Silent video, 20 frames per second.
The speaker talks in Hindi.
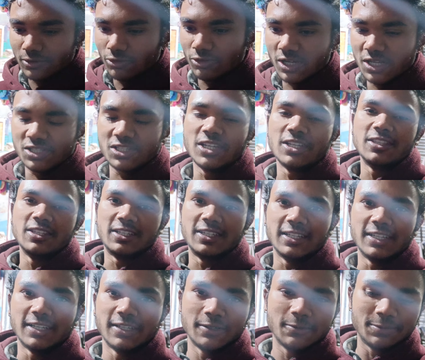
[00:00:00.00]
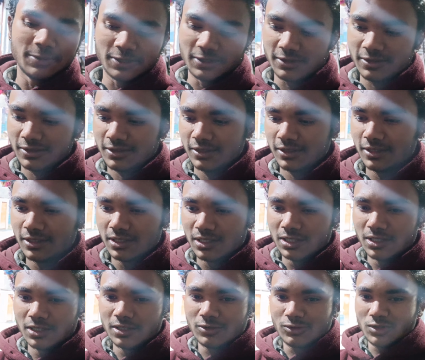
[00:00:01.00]
थोड़ा अच्छा दिखेगा ना फिर
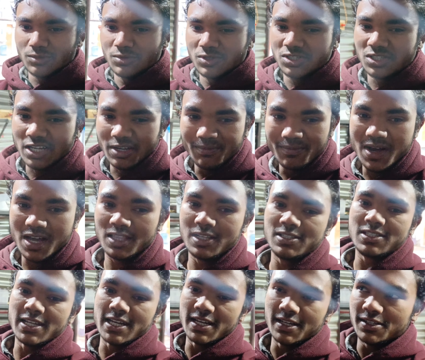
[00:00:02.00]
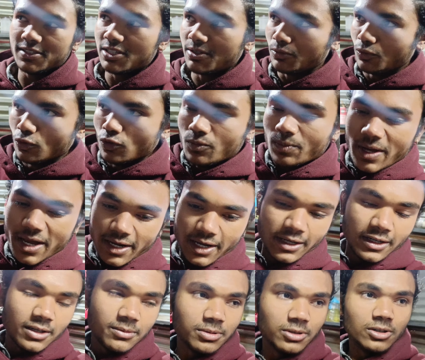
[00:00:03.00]
अभी इस टाइम बादल छाया ना जब धूप आएगा
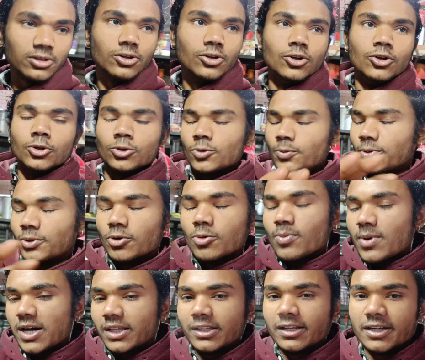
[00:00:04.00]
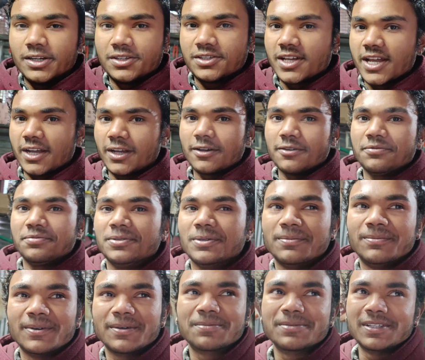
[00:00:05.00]
ना तो फिर वो बादल हट जाएगा फिर
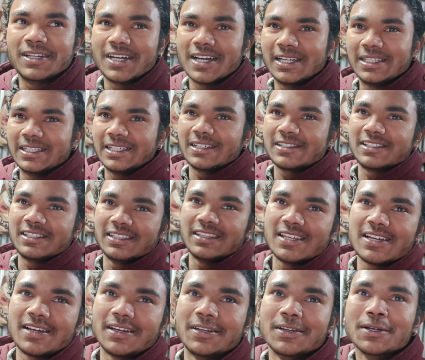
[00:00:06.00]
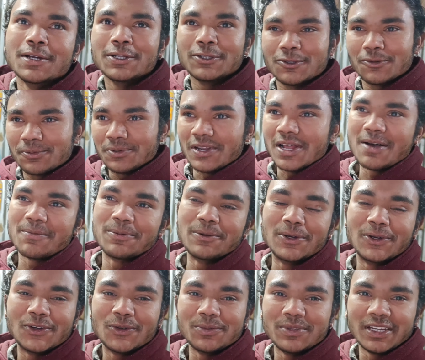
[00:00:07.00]
बर्फ दिखाई देगा सीधा तो फिर आप
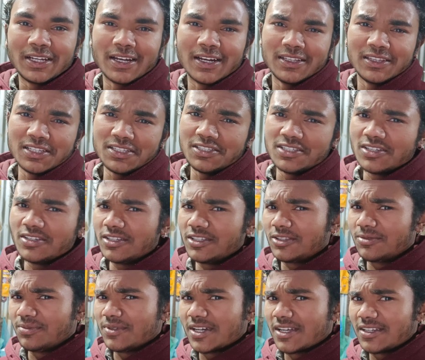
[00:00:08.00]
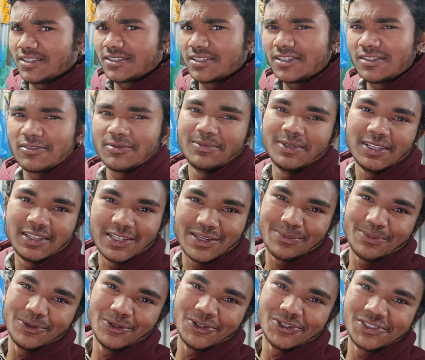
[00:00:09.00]
लोग को भी दिखाते जन्नत प्यारा सा तो मिलते
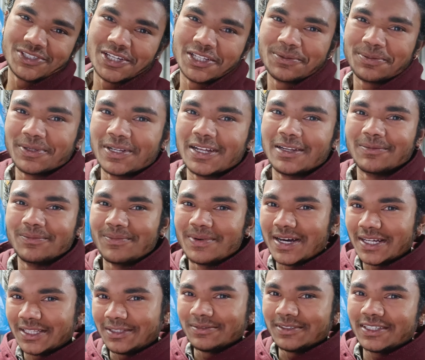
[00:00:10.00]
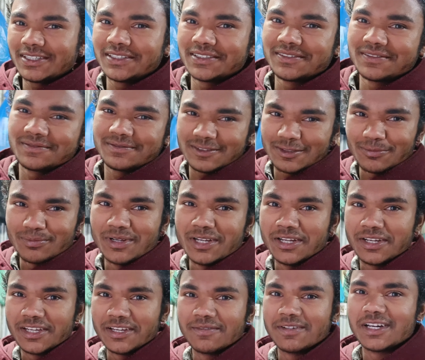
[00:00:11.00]
आप लोग के साथ फिलहाल बाद में बने
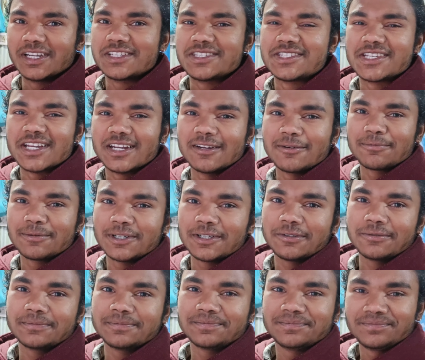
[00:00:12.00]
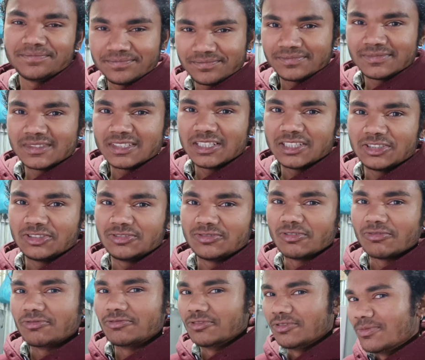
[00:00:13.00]
रही हमारे चैनल पर
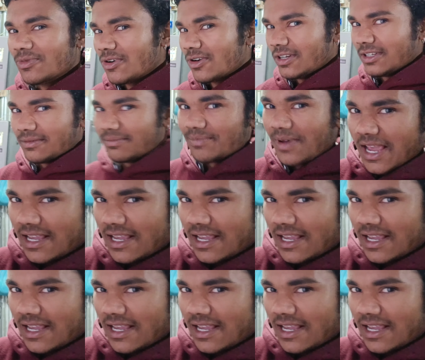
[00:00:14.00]
तो गुड मॉर्निंग